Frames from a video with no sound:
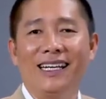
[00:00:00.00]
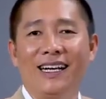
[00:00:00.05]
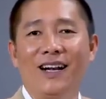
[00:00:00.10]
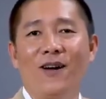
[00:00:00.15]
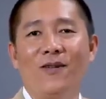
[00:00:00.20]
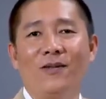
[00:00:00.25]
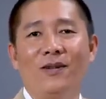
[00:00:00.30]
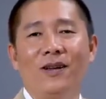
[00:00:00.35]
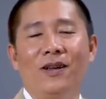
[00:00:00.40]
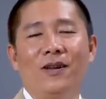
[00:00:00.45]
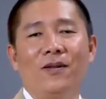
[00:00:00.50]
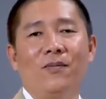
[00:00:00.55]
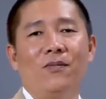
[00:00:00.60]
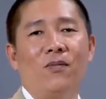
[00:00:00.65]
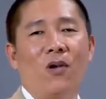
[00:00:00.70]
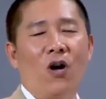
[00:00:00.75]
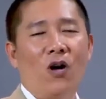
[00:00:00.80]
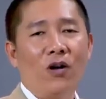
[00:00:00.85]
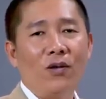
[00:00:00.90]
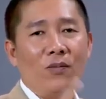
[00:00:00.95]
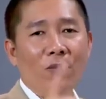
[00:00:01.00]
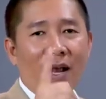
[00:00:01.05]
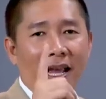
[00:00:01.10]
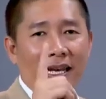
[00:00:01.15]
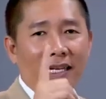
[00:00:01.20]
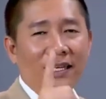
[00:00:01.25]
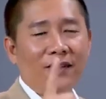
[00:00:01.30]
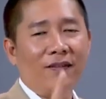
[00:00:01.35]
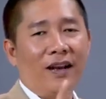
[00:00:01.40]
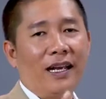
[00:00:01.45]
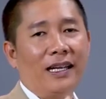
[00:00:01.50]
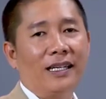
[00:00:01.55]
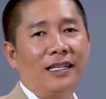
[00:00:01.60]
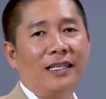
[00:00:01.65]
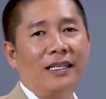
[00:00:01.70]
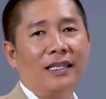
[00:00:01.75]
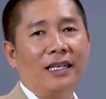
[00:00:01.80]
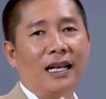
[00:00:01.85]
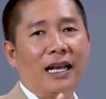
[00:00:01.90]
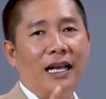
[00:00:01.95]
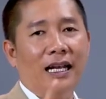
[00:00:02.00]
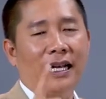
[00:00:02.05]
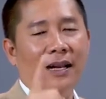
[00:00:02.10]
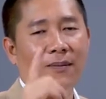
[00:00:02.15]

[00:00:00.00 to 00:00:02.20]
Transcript: được không mỗi bên như vậy à,